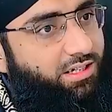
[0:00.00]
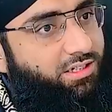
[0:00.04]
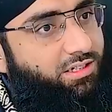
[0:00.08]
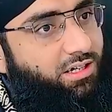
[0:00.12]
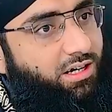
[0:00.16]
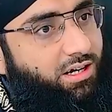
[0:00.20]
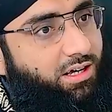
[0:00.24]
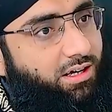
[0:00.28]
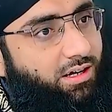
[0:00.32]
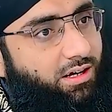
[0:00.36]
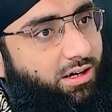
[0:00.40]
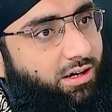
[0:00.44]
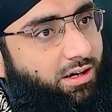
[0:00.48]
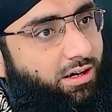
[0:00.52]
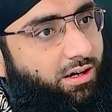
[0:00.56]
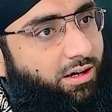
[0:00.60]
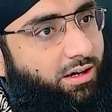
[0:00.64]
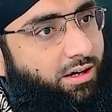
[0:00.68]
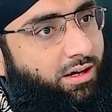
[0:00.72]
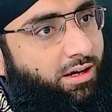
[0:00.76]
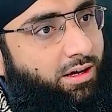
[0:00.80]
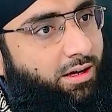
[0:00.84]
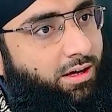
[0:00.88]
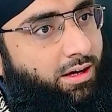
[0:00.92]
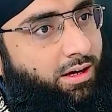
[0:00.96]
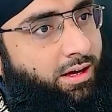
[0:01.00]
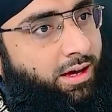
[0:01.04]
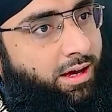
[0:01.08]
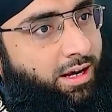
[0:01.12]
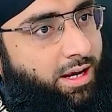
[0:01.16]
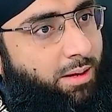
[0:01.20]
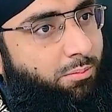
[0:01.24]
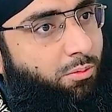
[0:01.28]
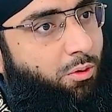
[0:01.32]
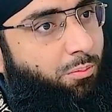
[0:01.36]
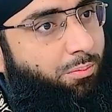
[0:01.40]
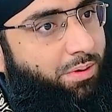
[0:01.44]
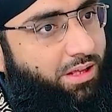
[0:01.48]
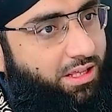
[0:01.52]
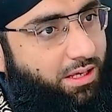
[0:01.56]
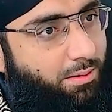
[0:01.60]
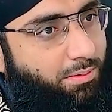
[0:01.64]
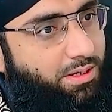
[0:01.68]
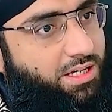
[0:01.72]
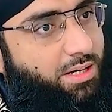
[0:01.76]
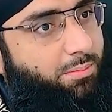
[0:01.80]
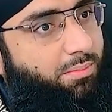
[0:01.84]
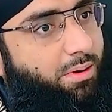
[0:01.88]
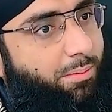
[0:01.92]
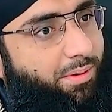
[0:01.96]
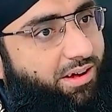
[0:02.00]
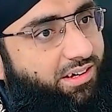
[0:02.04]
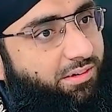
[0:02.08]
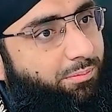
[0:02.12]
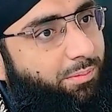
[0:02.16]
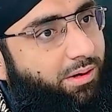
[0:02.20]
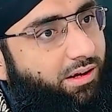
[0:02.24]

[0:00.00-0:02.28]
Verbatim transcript: साथ चले अहल मोहब्बत के बीच हम नमाज